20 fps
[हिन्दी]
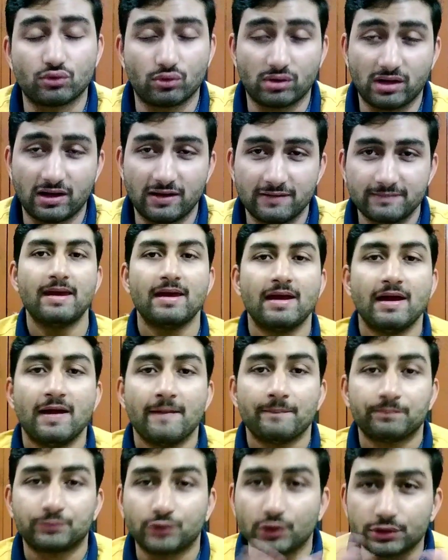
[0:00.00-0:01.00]
होगा
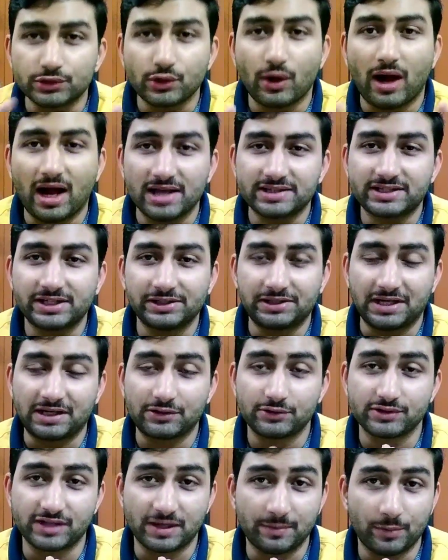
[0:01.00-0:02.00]
दोस्तों आज की
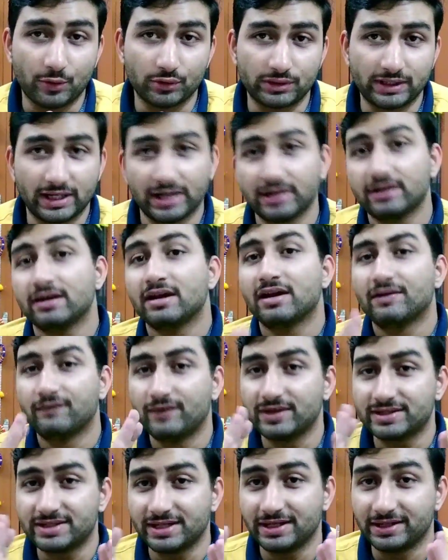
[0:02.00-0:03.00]
टेक्निक होती है
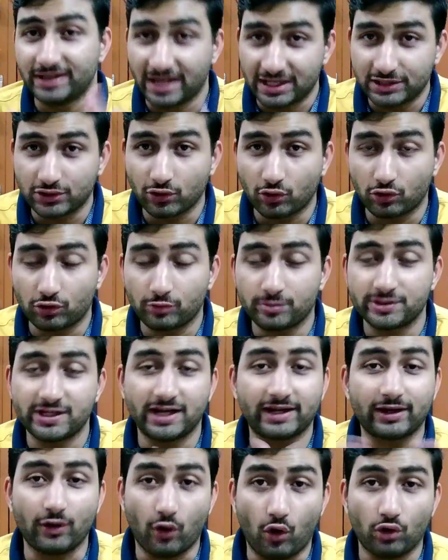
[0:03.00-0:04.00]
एंड वैसे डैशिंग ऑटो में
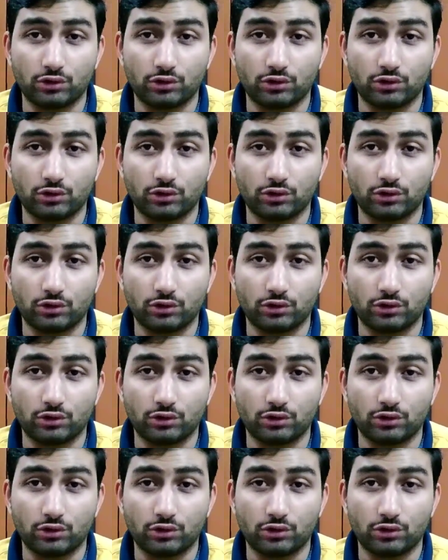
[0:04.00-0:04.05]
जाके